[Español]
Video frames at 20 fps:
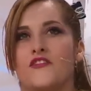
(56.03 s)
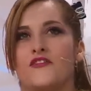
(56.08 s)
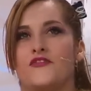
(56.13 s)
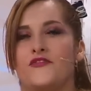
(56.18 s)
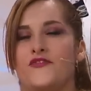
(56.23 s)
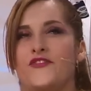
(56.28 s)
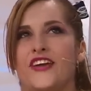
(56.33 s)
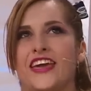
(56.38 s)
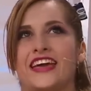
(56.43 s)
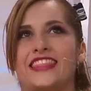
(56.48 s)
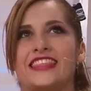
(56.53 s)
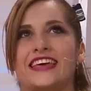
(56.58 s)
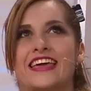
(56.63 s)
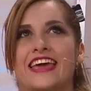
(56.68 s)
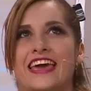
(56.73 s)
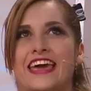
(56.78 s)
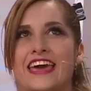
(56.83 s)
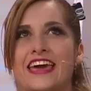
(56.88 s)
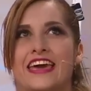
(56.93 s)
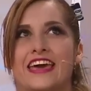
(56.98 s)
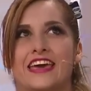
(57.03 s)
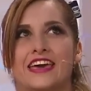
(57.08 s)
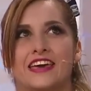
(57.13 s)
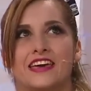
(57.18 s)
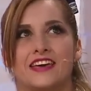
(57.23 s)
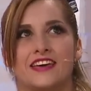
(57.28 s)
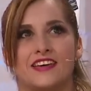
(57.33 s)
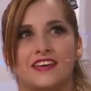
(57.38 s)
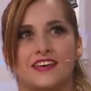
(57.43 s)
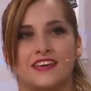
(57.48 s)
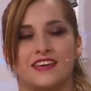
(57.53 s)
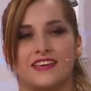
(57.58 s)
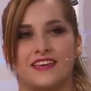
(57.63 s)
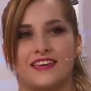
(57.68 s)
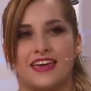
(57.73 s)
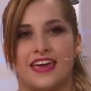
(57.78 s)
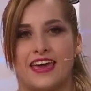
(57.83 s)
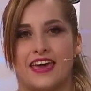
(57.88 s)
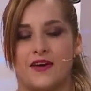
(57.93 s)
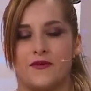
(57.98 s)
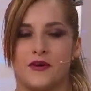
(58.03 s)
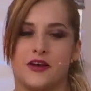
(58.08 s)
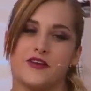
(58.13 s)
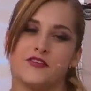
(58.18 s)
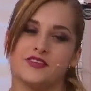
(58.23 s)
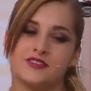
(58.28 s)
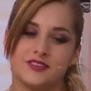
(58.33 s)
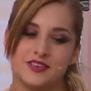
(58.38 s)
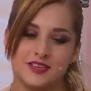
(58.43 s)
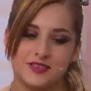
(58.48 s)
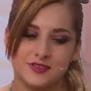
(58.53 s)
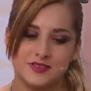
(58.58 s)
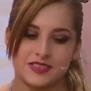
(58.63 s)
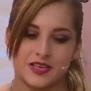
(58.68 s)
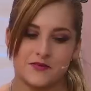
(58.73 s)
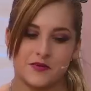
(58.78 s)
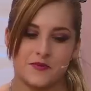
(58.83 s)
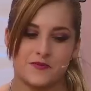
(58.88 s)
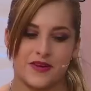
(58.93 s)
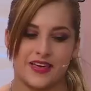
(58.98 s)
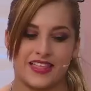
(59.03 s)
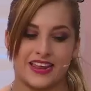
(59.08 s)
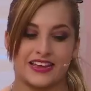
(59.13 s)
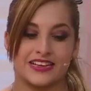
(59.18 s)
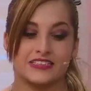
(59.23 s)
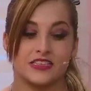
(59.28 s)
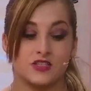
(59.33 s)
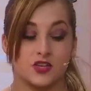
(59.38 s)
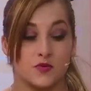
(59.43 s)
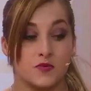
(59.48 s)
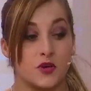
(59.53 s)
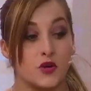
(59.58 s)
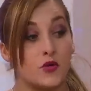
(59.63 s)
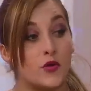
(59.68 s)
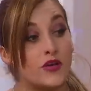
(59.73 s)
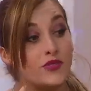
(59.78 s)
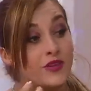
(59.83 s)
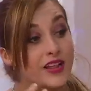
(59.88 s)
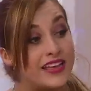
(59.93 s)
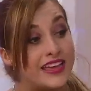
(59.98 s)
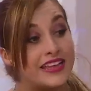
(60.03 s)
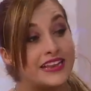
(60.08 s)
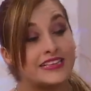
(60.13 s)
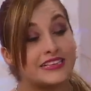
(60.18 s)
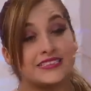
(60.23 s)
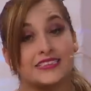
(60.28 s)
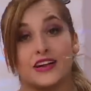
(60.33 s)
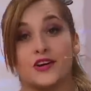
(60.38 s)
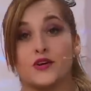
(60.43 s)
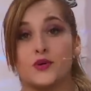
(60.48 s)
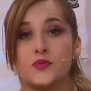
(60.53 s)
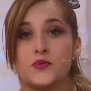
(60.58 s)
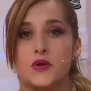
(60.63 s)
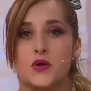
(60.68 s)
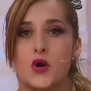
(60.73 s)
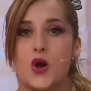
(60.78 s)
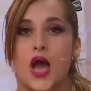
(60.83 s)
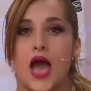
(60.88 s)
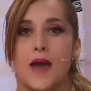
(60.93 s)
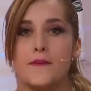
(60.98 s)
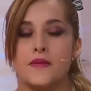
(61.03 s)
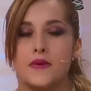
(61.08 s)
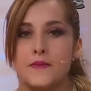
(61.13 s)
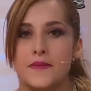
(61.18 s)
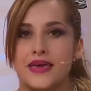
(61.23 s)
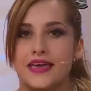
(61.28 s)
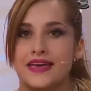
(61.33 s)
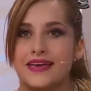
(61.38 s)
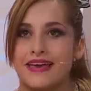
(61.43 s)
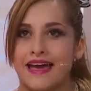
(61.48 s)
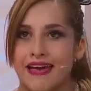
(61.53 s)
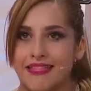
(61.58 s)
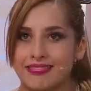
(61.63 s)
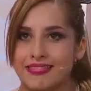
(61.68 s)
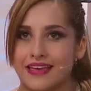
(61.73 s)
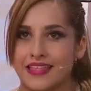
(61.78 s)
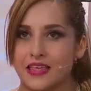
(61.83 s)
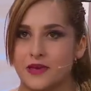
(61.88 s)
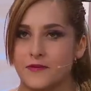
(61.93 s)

Fíjate que que bueno, eso, está muy padre que estés conmigo. Y cuando alguien está conmigo, a mí me encanta